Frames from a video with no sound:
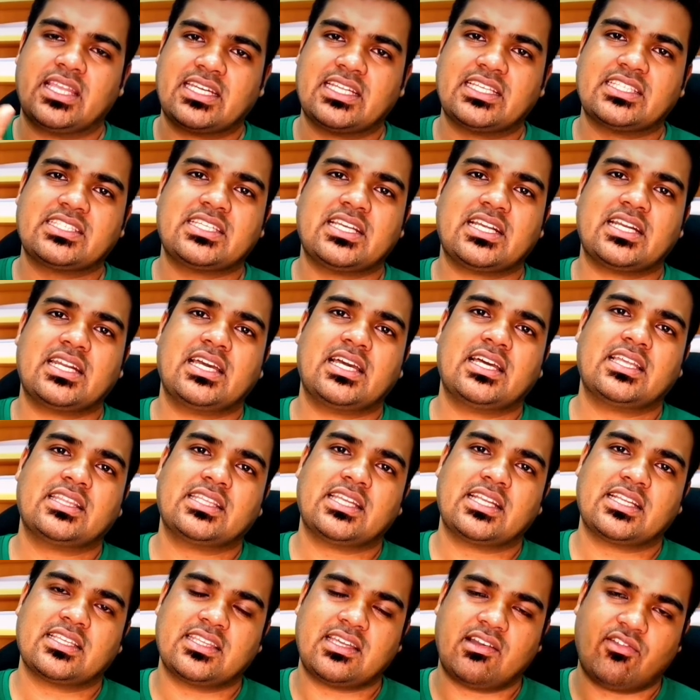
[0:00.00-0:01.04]
এটা ছাড়া
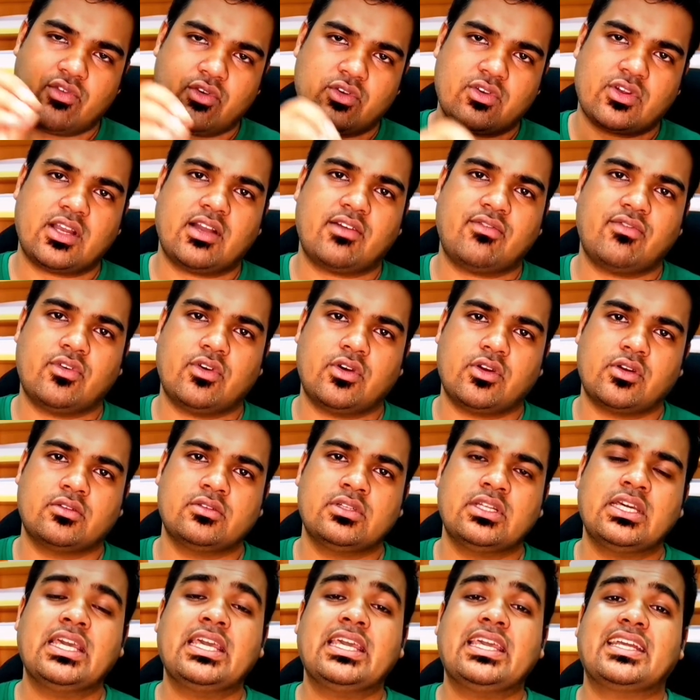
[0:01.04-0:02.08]
তার দাফন কাফন
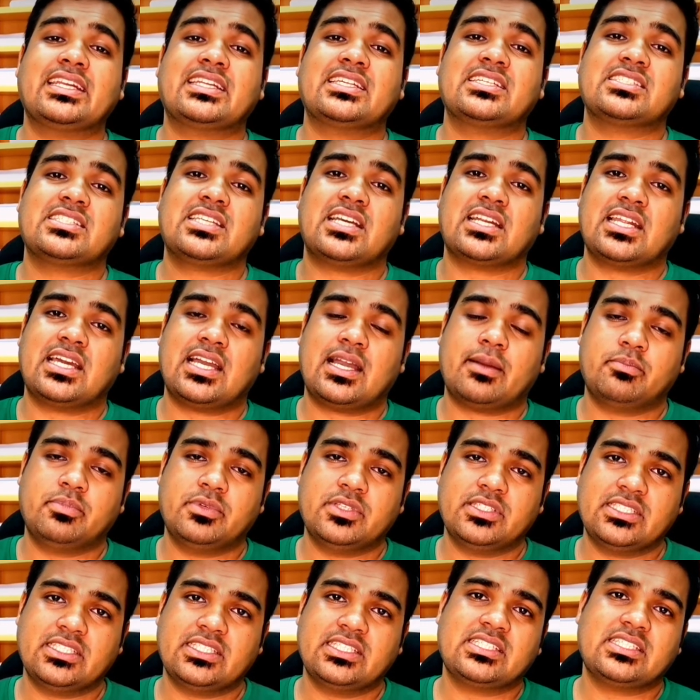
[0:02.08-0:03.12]
এটা ছাড়া
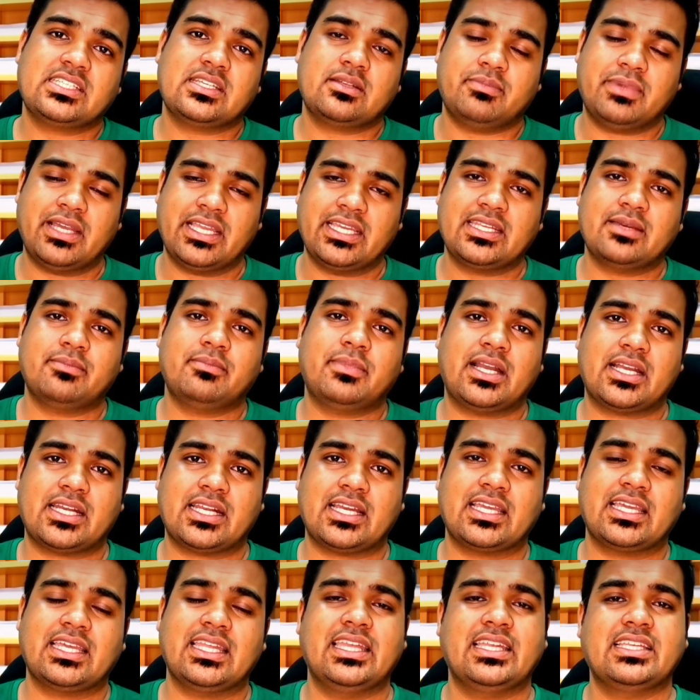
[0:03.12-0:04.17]
আপনি যে দেশের বাইরে
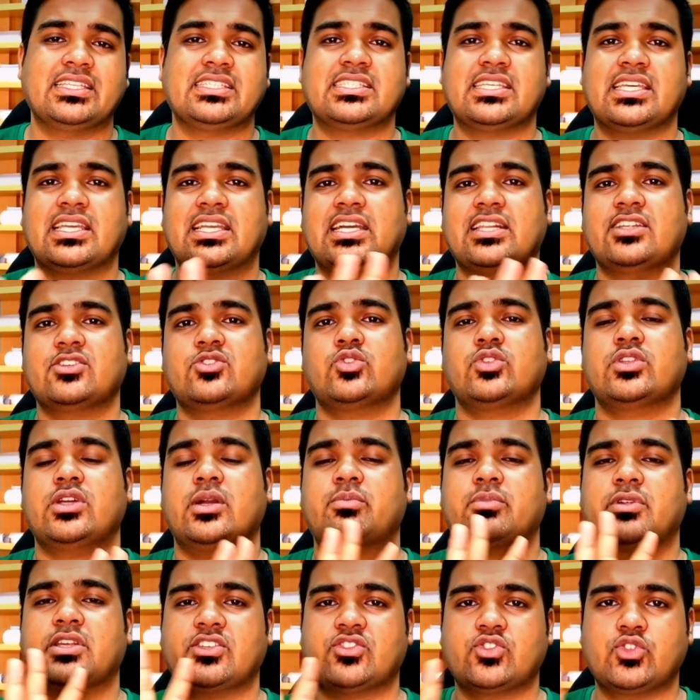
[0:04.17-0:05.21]
মারা গেলেন সেখানে যদি
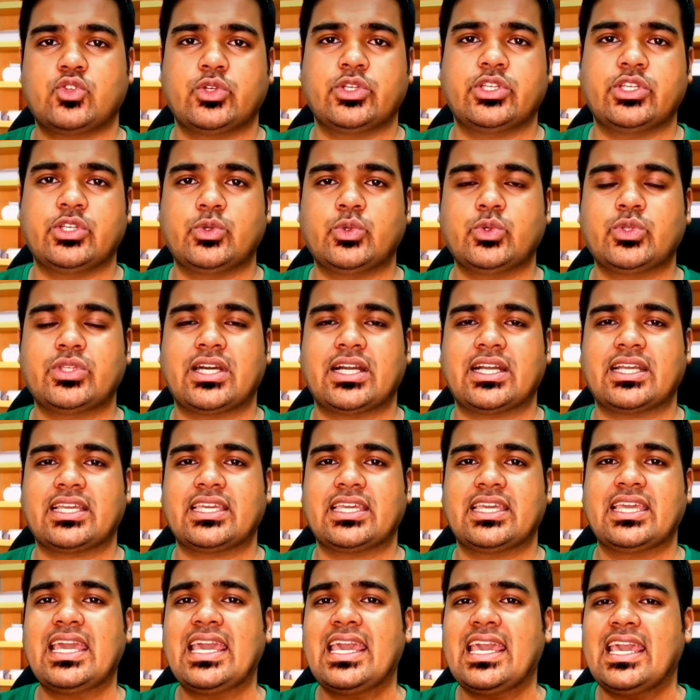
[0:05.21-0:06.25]
আপনার কিছু ডিউ
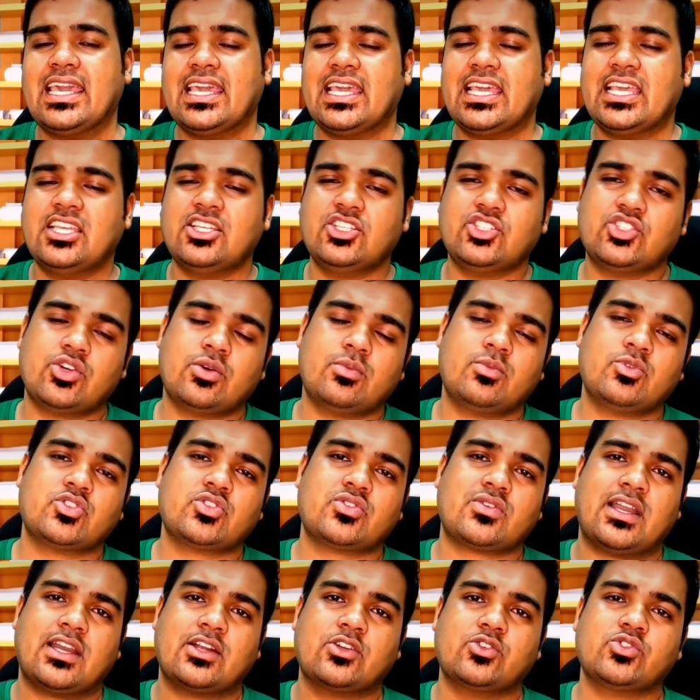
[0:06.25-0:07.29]
থাকে এই
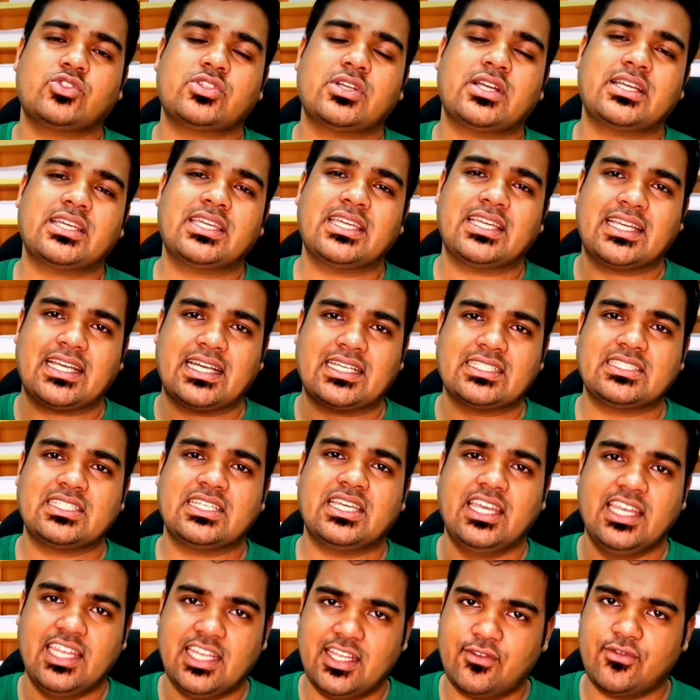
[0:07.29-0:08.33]
সমস্ত আনুষঙ্গিক কাজে
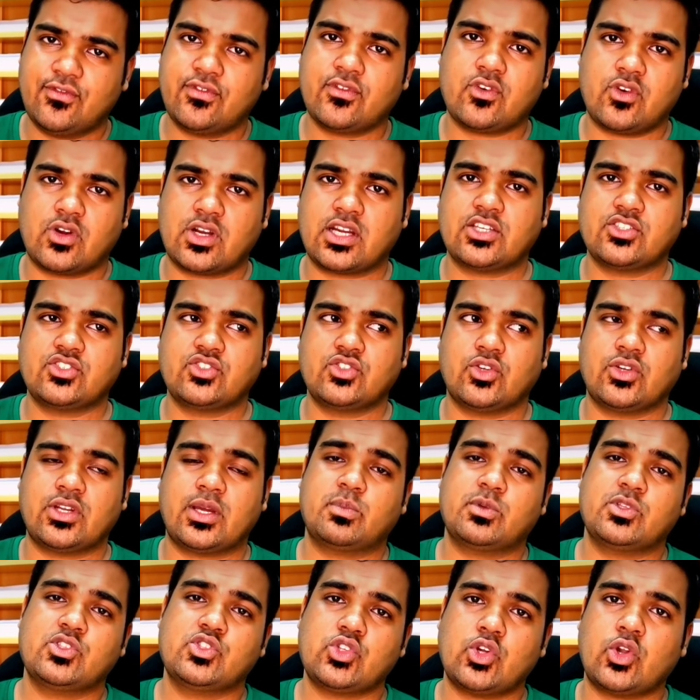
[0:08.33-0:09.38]
হেল্প করার জন্য
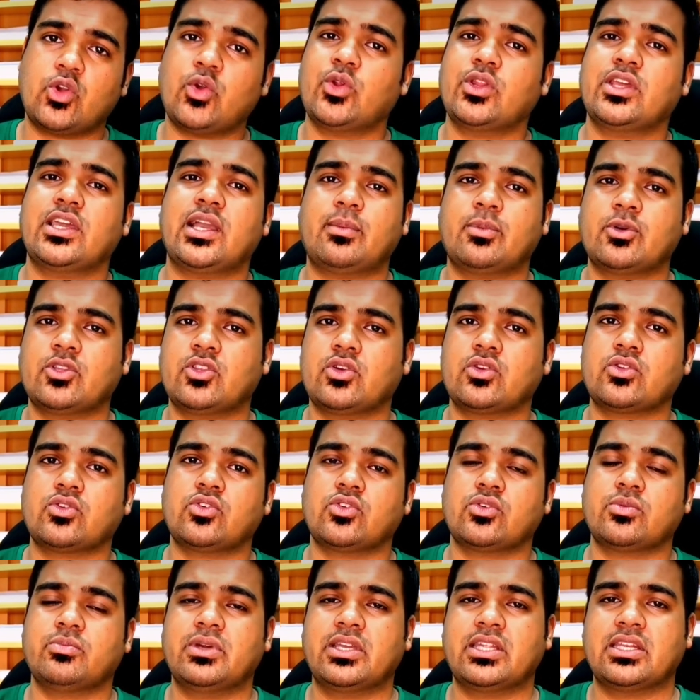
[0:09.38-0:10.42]
আপনি যখনই আবেদন
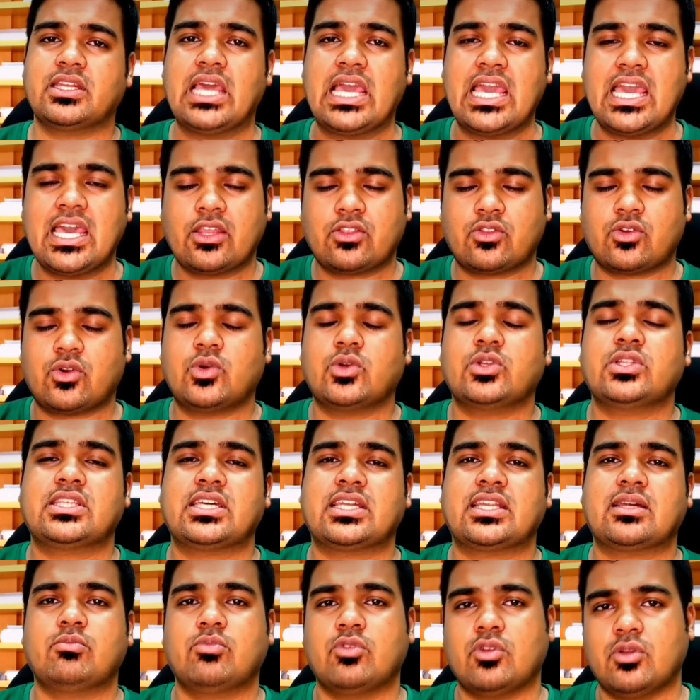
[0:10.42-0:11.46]
করবেন তখনই
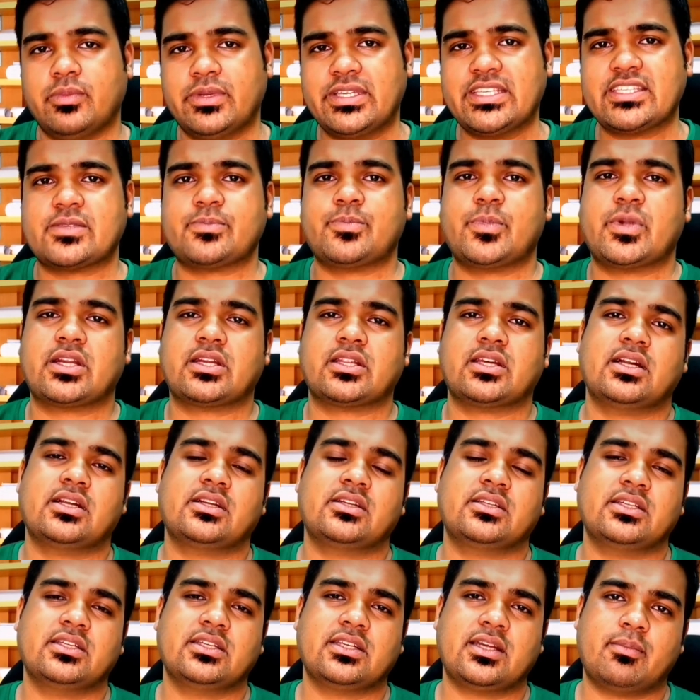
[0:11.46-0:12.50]
তারা বলবে স্মার্ট
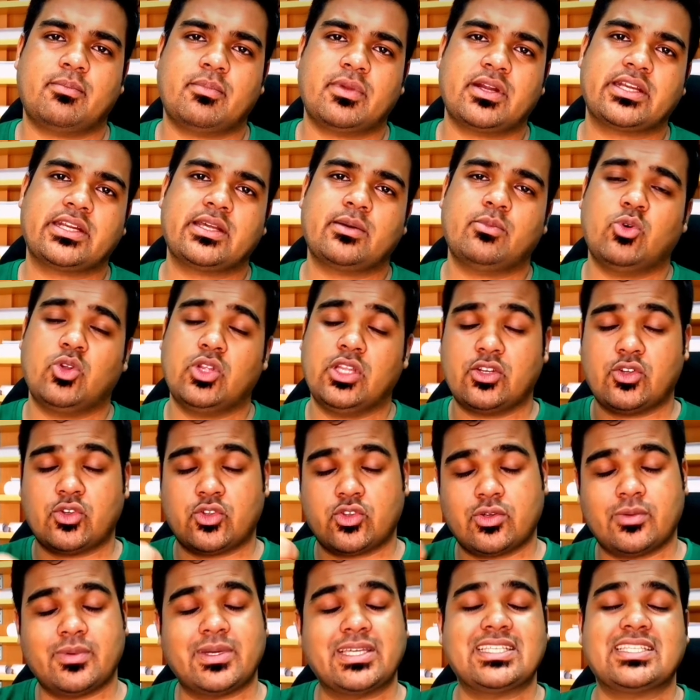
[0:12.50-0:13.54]
কার্ডের নাম্বারটা বলেন
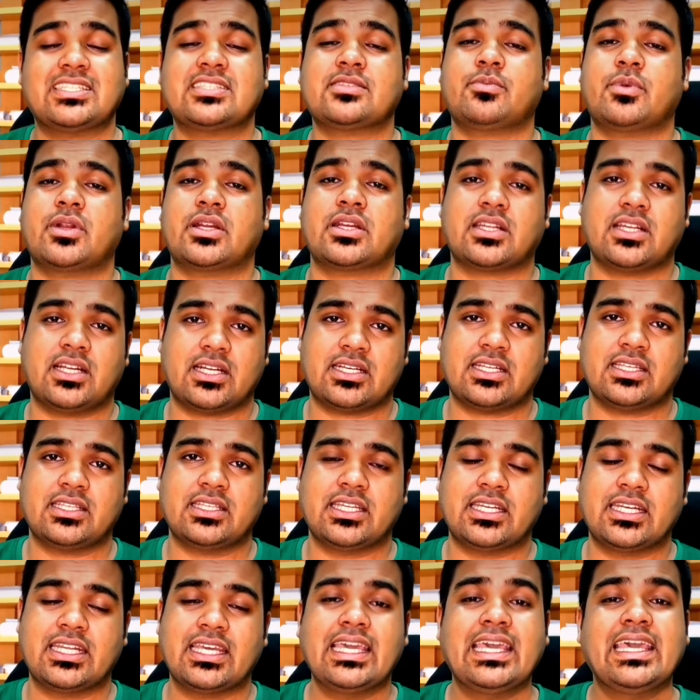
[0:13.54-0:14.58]
অথবা স্মার্ট কার্ডটা
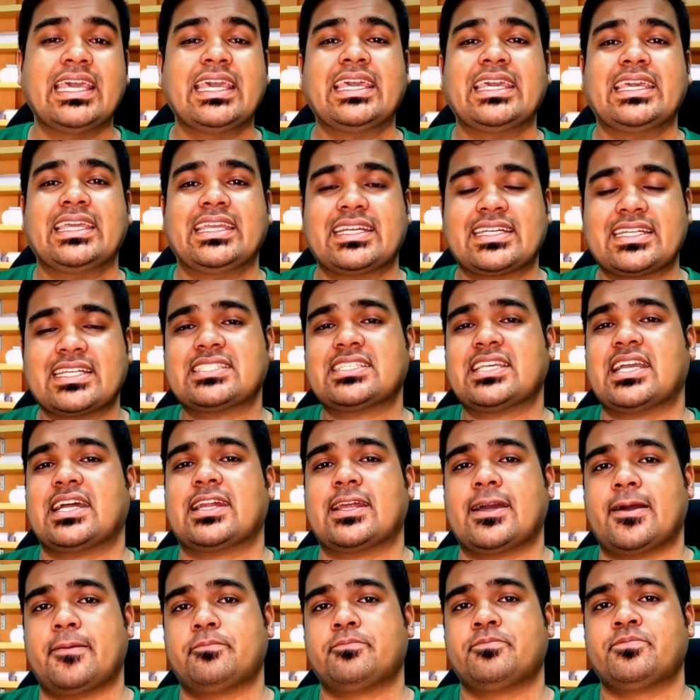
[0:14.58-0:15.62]
দেন এটা
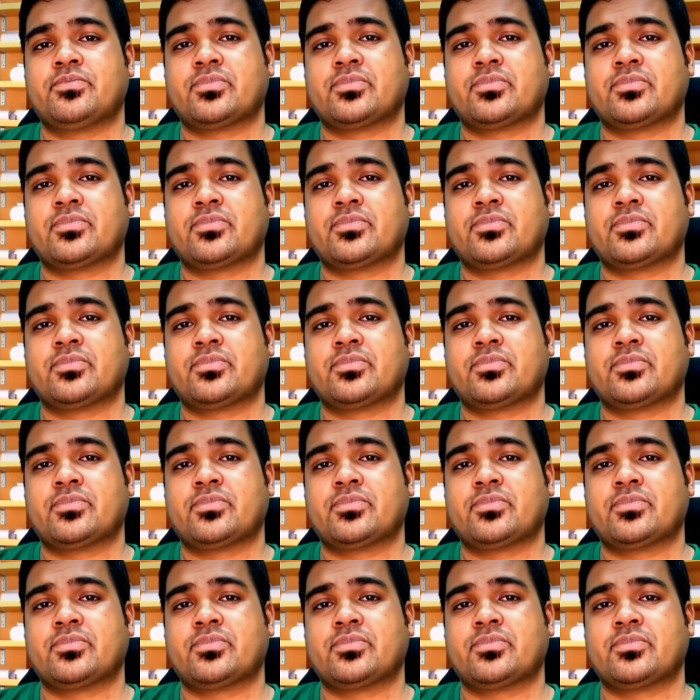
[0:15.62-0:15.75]
ছাড়া